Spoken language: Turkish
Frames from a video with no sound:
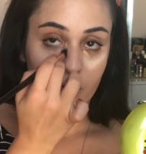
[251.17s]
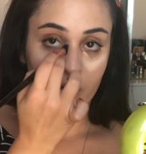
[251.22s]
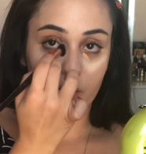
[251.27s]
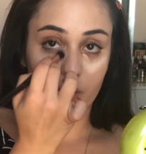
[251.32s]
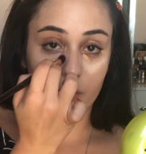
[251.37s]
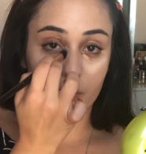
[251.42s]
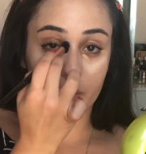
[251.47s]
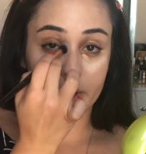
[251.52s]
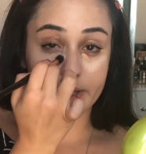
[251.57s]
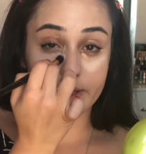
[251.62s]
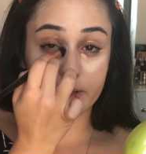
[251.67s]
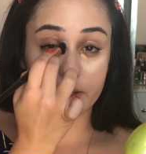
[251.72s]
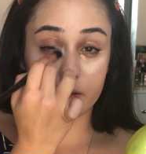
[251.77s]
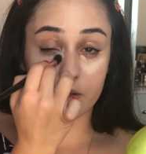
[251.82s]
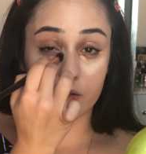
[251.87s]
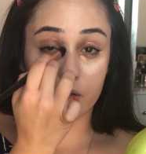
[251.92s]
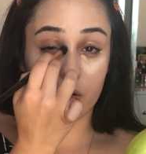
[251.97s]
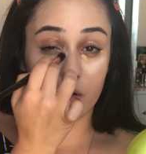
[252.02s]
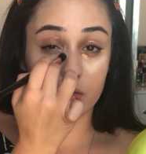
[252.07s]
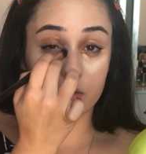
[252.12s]
O
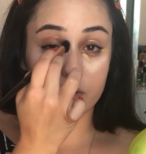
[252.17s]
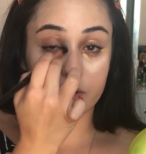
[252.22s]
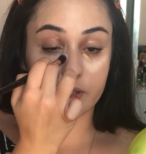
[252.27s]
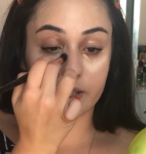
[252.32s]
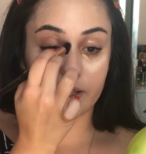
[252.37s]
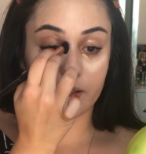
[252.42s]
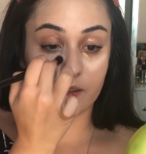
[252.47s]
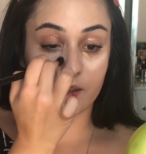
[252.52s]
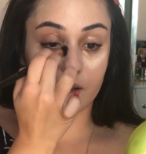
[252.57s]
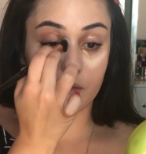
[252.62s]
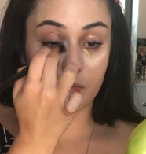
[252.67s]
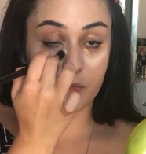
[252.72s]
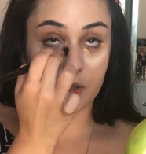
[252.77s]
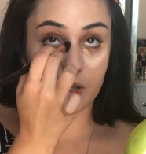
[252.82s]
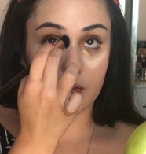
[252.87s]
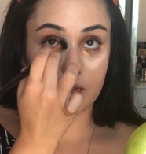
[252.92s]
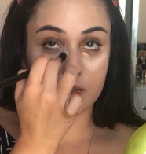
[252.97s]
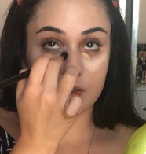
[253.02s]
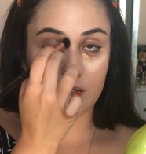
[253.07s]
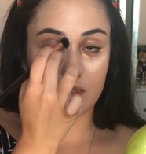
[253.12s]
Master Conceal'den
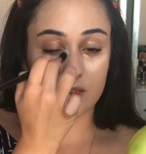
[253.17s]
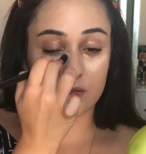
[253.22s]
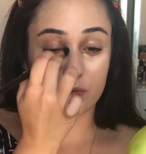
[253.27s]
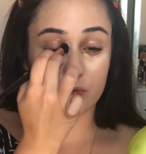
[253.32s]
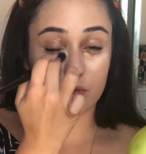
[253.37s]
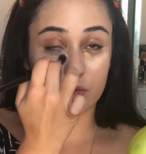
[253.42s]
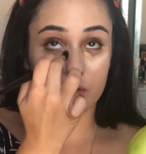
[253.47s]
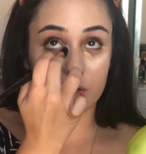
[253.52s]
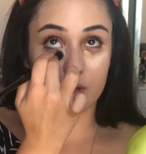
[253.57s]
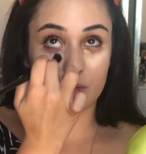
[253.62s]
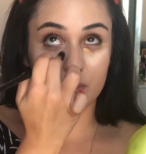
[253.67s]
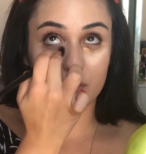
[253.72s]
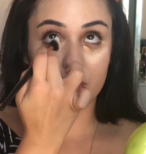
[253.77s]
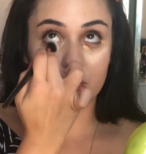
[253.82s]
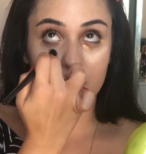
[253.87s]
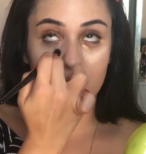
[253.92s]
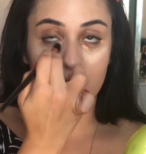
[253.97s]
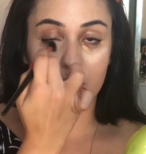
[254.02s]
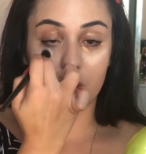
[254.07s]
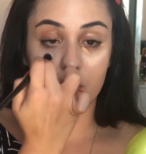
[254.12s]
biraz az
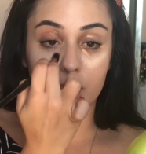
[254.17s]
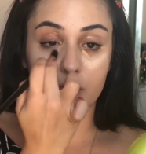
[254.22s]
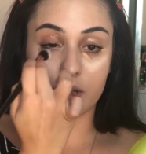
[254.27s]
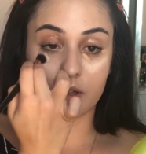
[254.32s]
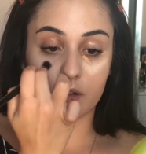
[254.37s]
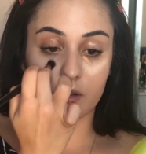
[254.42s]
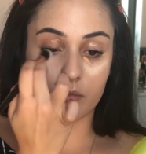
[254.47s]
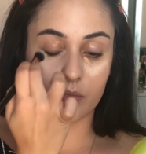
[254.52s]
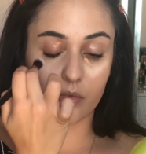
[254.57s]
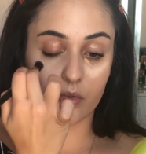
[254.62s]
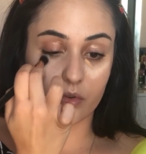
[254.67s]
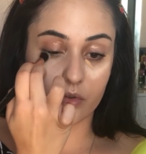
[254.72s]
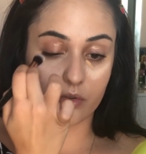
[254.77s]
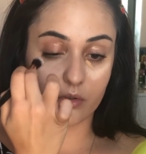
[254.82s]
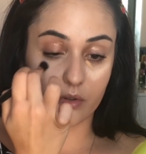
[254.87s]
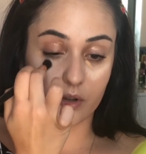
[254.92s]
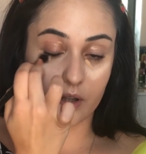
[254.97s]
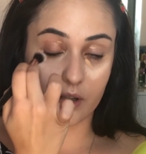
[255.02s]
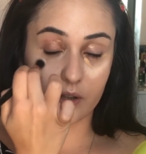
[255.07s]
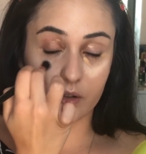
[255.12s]
uygulamış olabilirim.
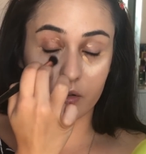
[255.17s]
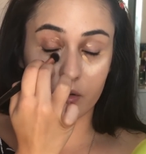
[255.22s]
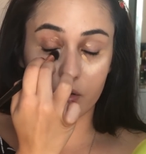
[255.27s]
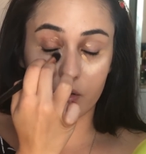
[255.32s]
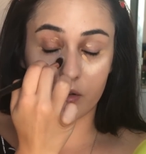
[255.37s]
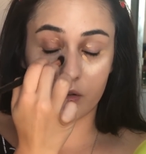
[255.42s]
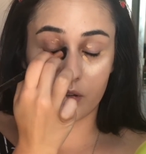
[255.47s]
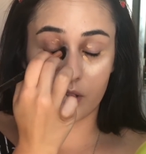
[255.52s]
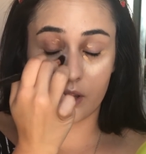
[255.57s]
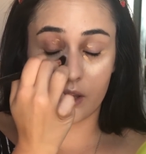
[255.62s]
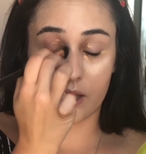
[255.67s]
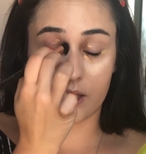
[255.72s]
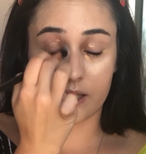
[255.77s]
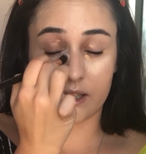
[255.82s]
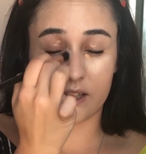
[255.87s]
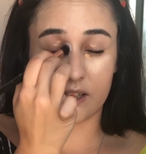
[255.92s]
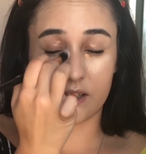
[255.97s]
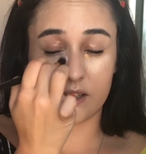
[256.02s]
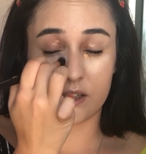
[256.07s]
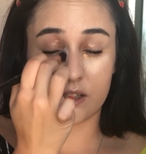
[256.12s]
Onu en kötü
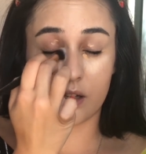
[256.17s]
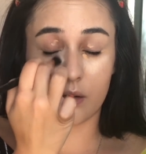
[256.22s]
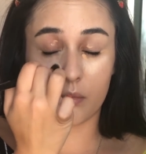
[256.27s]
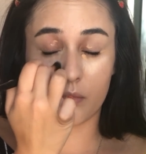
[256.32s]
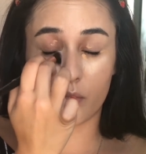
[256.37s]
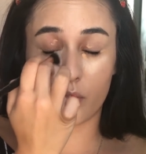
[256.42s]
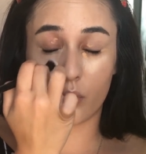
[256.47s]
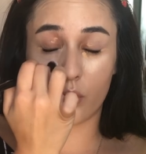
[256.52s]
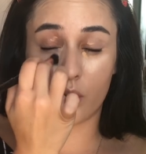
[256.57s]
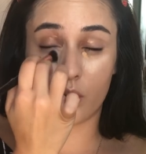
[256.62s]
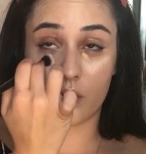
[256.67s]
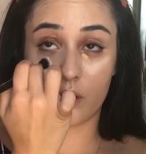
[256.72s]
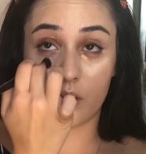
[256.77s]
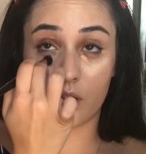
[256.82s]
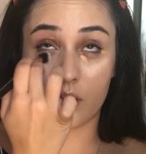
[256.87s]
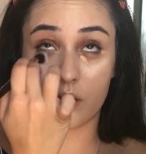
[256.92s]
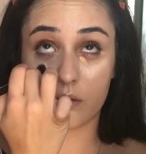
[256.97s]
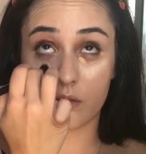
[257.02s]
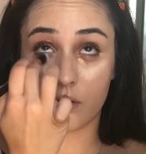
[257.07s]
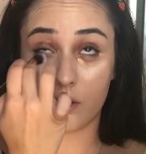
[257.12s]
ekleyeceğim. Bu
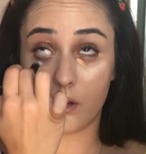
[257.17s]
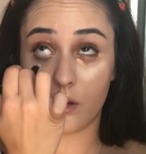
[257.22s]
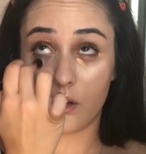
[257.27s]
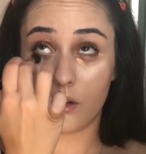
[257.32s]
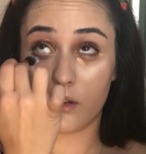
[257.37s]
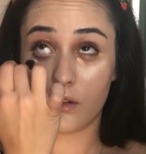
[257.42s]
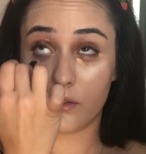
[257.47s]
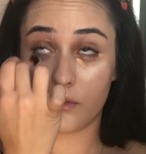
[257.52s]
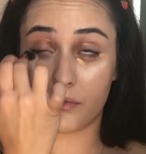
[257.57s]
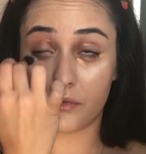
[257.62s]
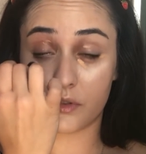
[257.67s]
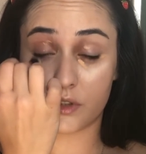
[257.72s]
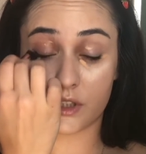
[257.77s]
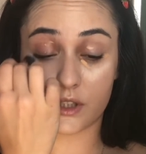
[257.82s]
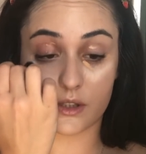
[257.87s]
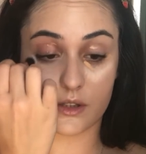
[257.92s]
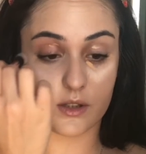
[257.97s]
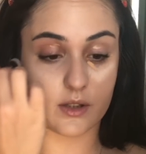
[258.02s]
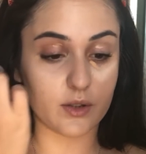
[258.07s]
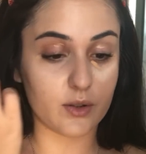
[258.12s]
arada
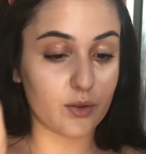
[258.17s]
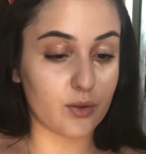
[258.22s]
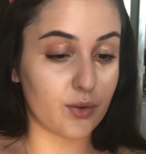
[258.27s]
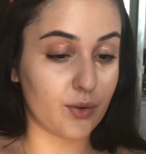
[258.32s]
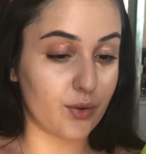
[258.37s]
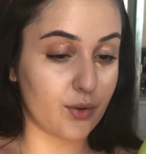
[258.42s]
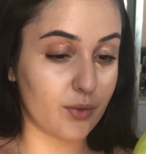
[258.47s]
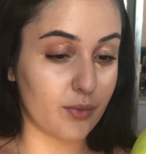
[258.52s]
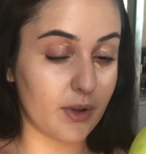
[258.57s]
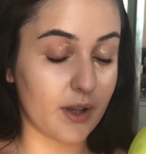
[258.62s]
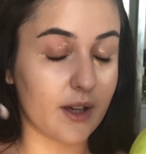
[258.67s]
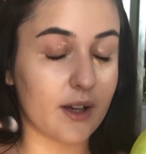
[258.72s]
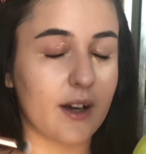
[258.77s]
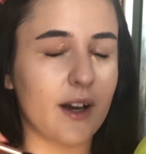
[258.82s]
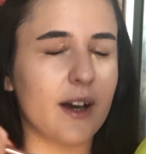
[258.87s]
fırçada gözüme